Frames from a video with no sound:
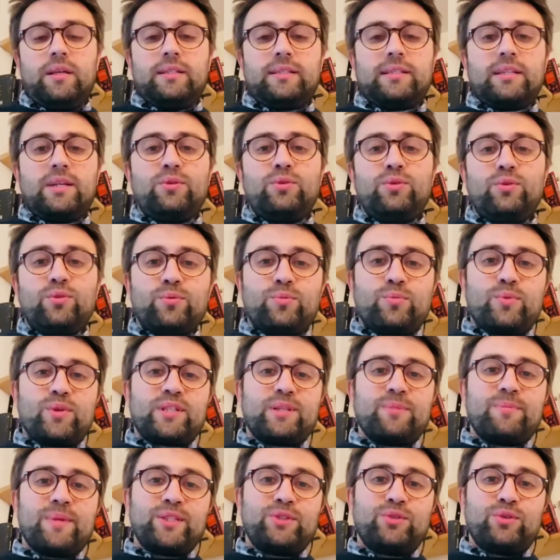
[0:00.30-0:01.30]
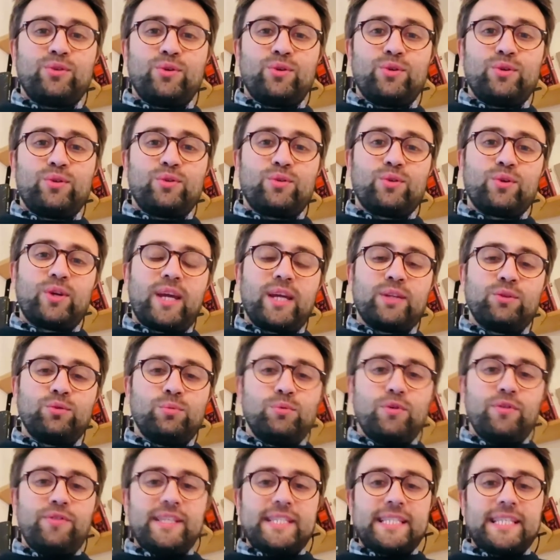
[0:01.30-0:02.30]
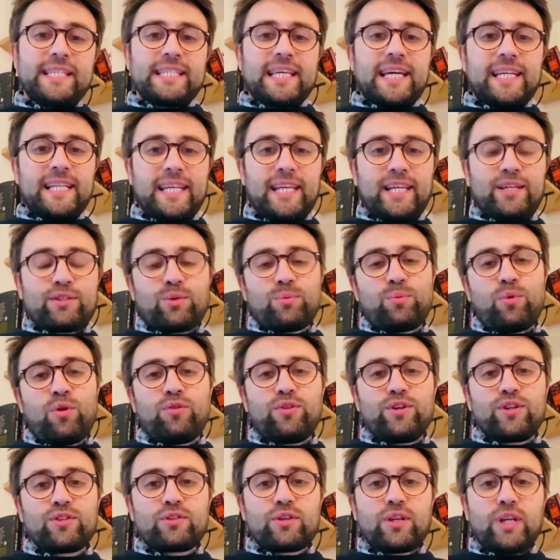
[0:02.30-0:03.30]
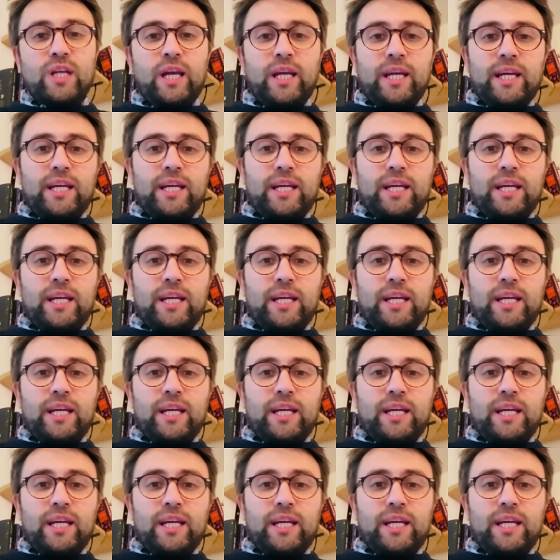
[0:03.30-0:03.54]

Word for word: Salut, moi c'est Mathieu de KW Cézanne à Aix-en-Provence.